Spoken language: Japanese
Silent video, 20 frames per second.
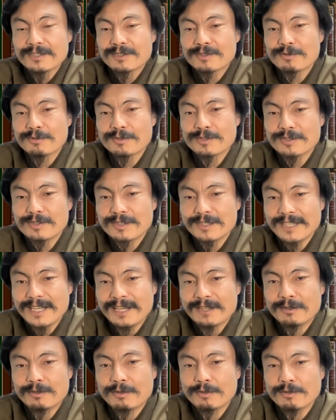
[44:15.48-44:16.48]
そう
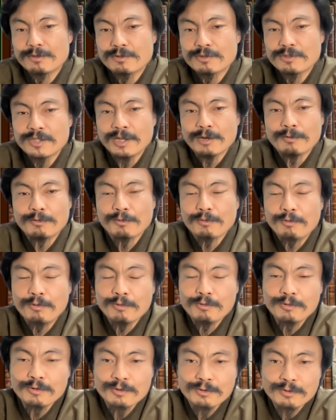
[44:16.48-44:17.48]
ね、そしたらこの
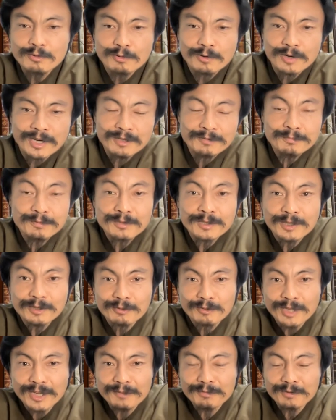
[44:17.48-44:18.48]
広告料がある物件
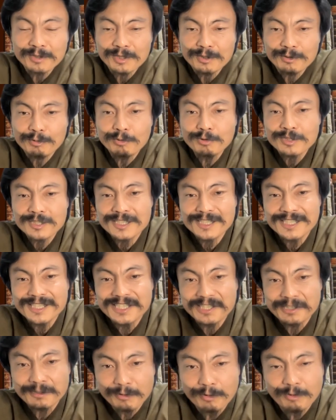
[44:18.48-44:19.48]
とない物件、どっ
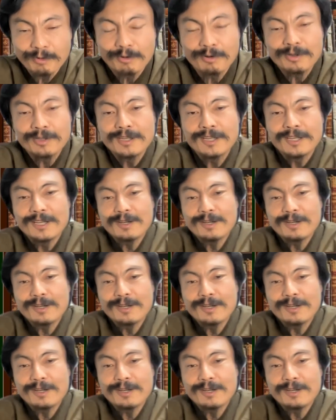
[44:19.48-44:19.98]
ちを